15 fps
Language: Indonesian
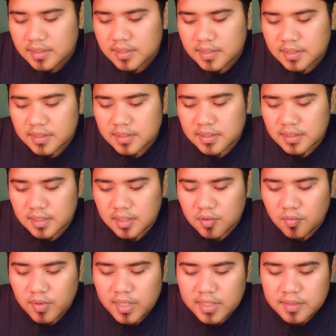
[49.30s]
titik
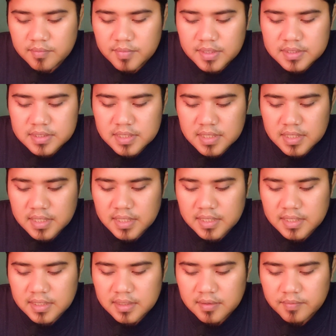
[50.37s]
wa ima sareng
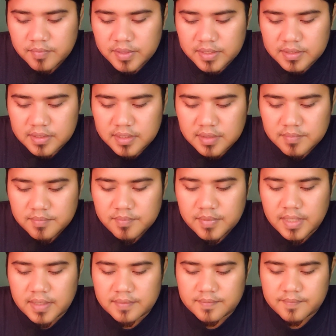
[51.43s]
ari lapat
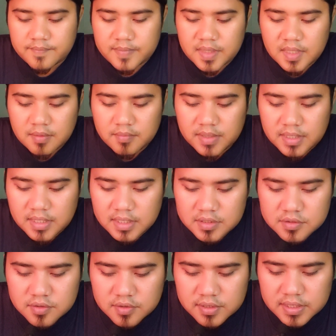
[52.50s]
imma
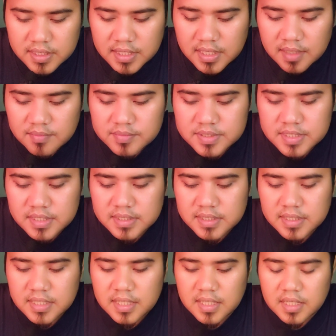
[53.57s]
bikasrotil
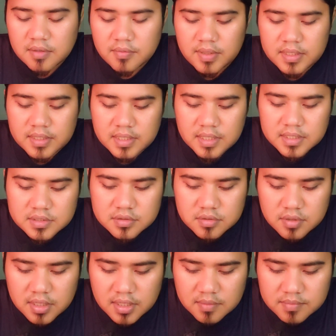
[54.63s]
hamzati kalawan
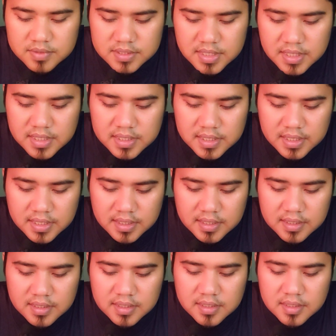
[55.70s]
kasro hamzahna
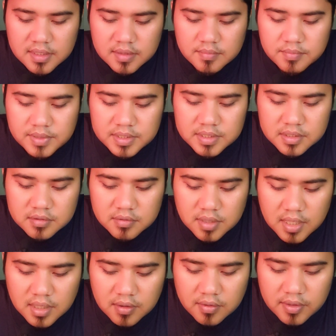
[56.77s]
mislu
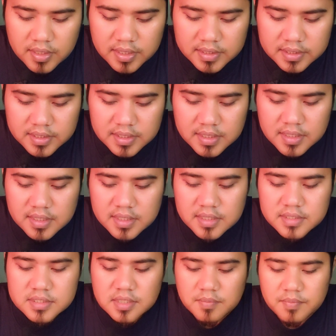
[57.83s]
au
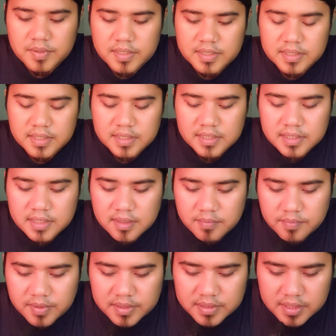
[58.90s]
eta sapertikeun
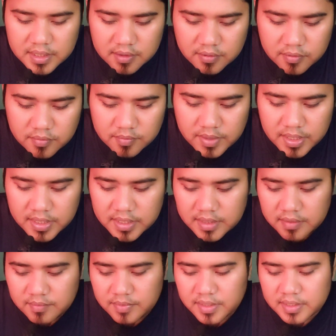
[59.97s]
lapad au bae
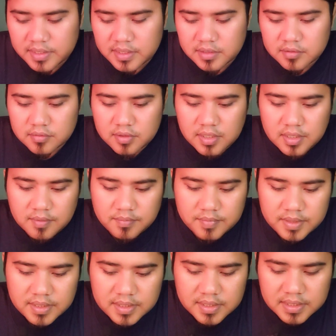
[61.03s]
ba'da
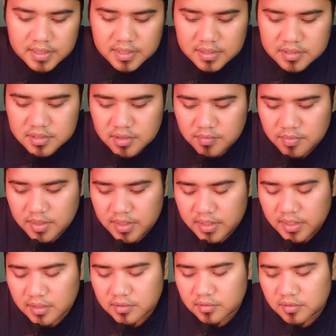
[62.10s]
tolabi dina
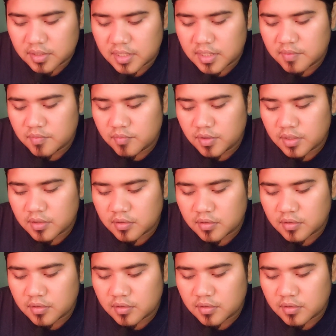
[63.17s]
sabada tolab wal